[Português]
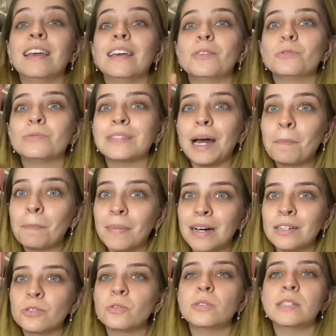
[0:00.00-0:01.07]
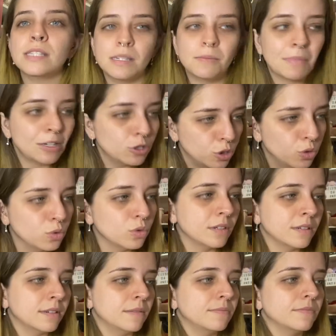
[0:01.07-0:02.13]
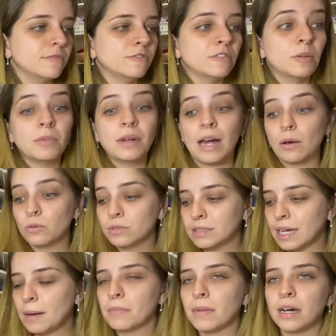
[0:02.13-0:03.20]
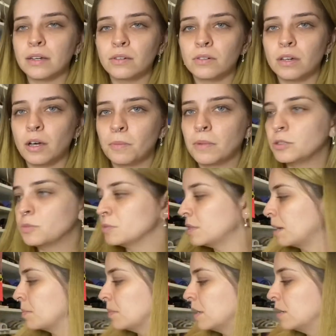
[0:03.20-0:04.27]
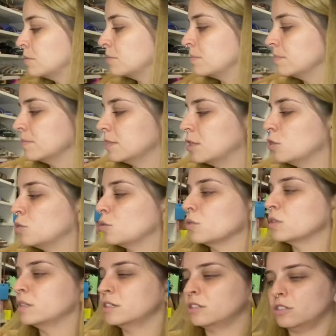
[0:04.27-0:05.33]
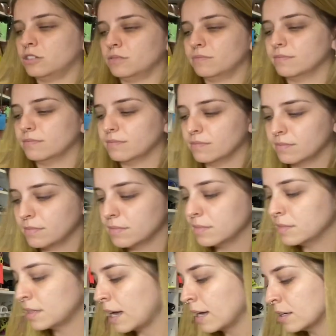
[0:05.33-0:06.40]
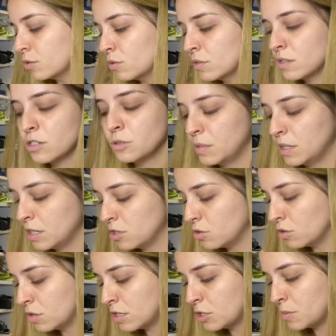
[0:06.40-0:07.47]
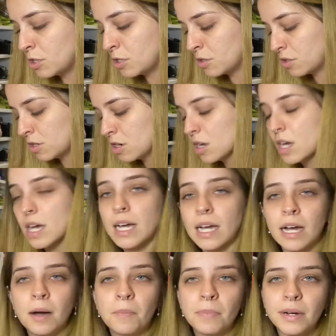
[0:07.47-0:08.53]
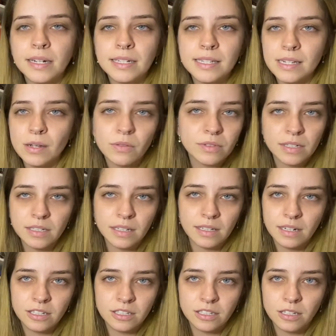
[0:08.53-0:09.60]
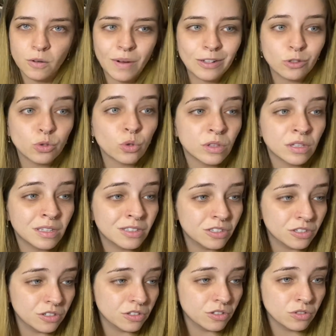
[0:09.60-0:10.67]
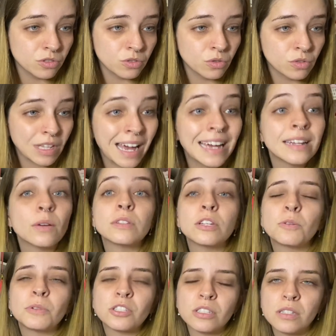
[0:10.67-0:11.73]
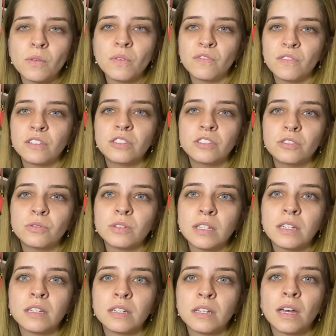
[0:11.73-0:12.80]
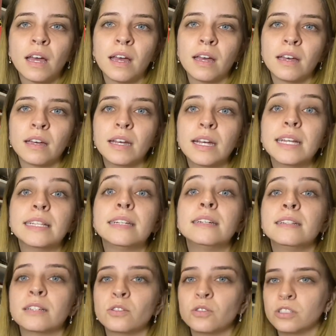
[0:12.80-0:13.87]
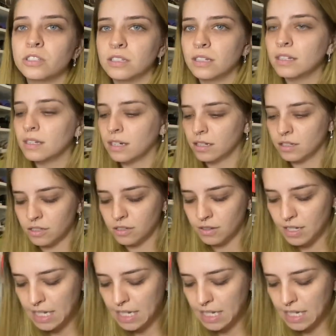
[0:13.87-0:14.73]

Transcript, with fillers: O tamanho e se machuca. Vamos lá. O tamanho é o mesmo tamanho que todas, tá? Que todas as minhas, todas as minhas campanas são 33, 34, todas. todas. Ah, não, tem umas que são infantil que, que é 32, 33,